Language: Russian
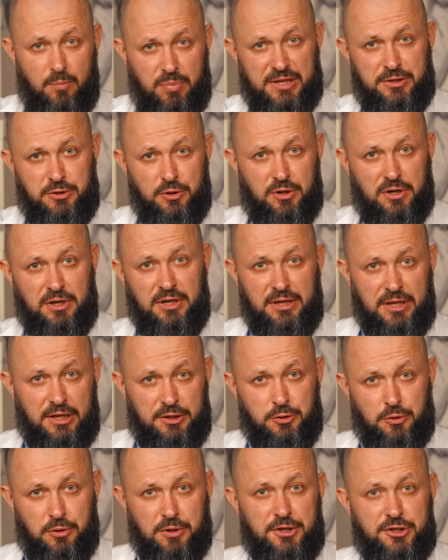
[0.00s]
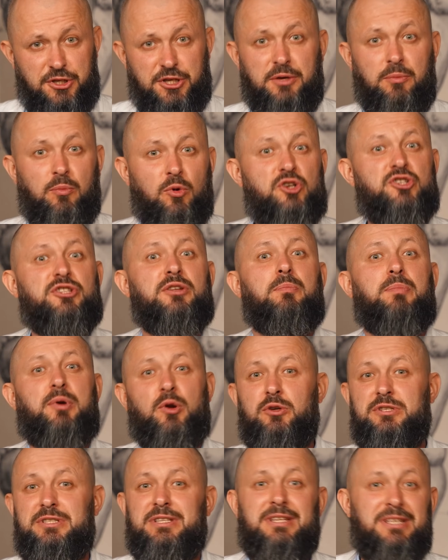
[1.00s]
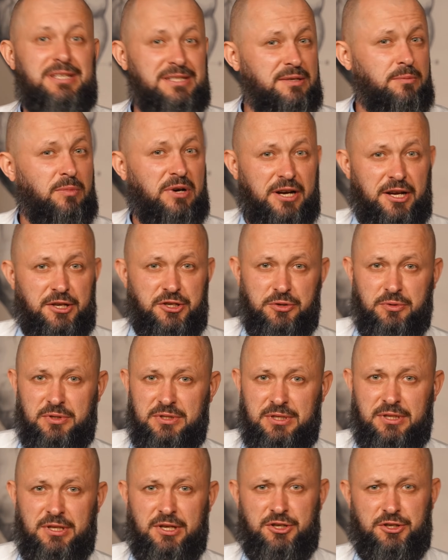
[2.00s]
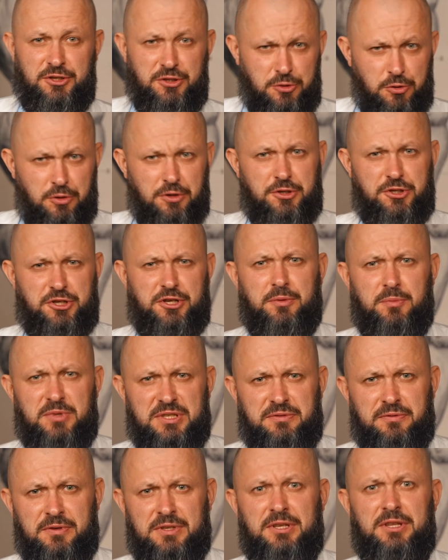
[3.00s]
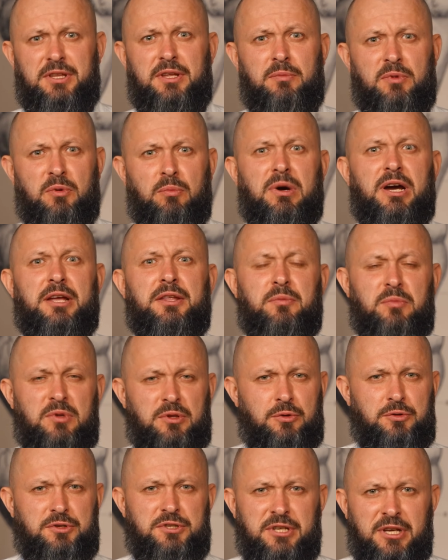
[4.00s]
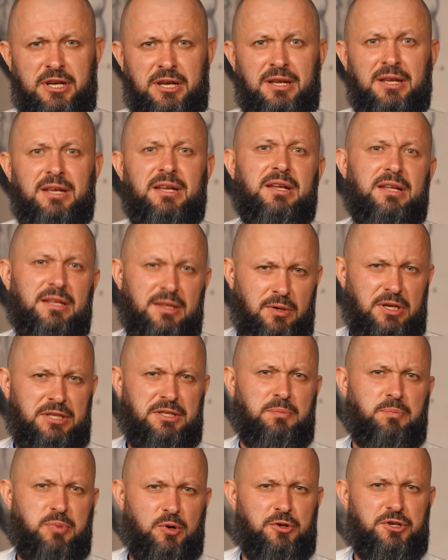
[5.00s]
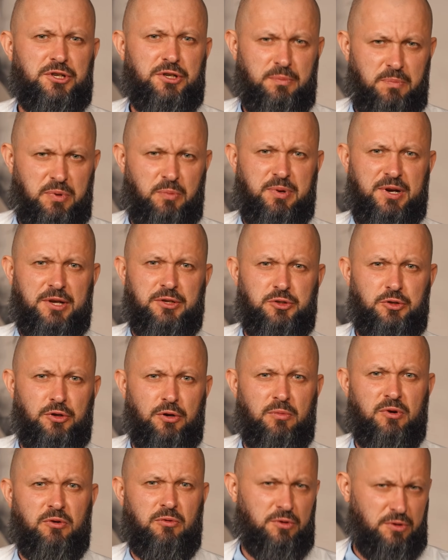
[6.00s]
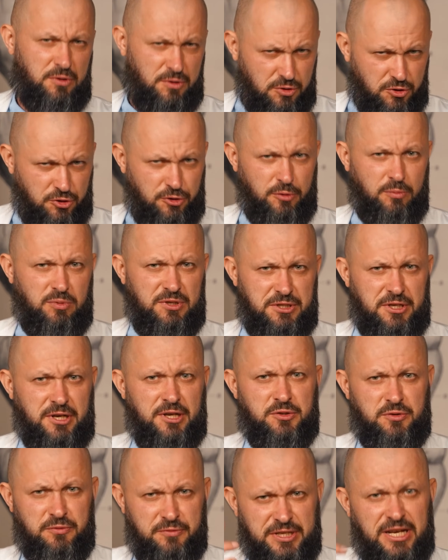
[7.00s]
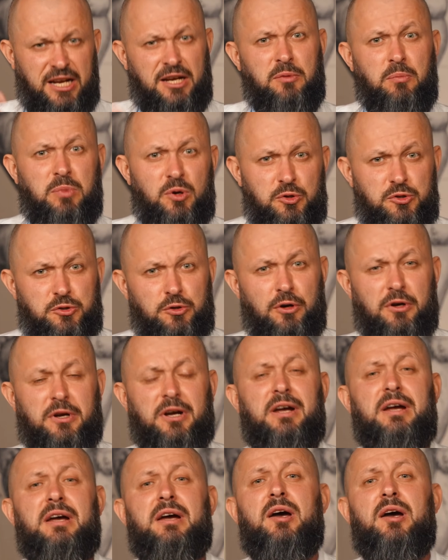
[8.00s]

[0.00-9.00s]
потерли на терочке. Можно просто не заморачиваться даже с терочками, с водяными банями, друзья. Давайте проще, по-простому. Вот чтобы сразу взяли брусок,